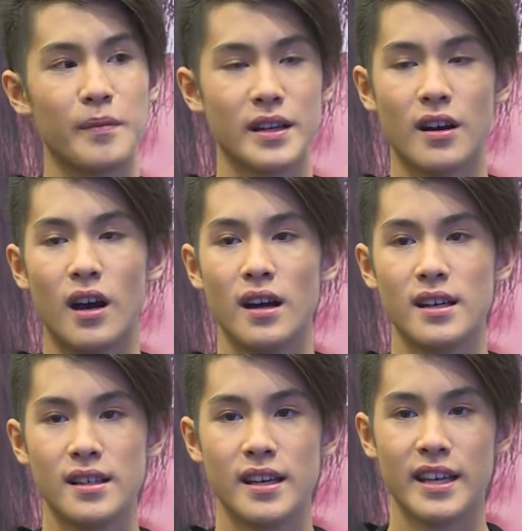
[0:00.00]
มันก็
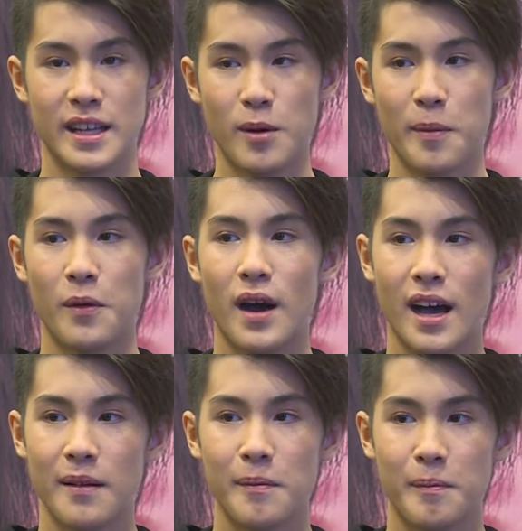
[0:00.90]
อย่างที่บอกไปว่า
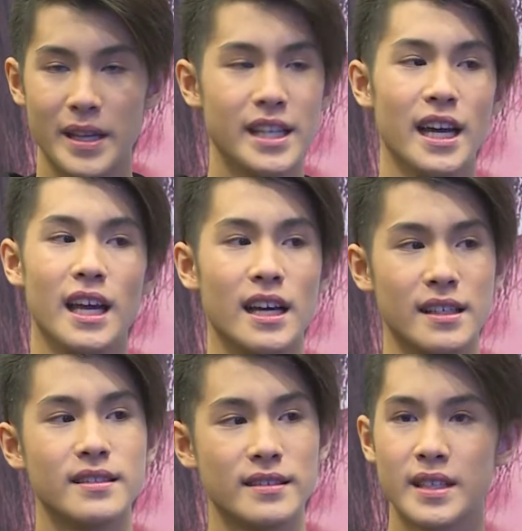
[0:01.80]
ไม่เหนื่อย
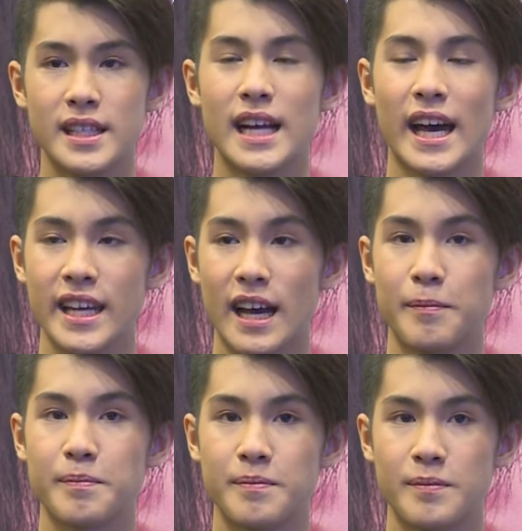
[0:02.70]
คืองานเนี้ยค
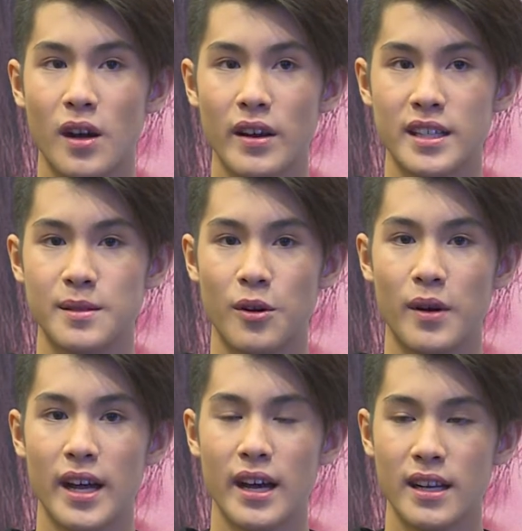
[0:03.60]
รับก็อยากจะบอก
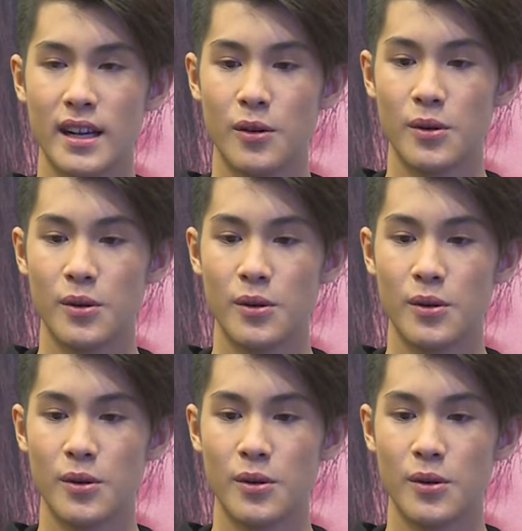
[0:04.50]
ว่าเรา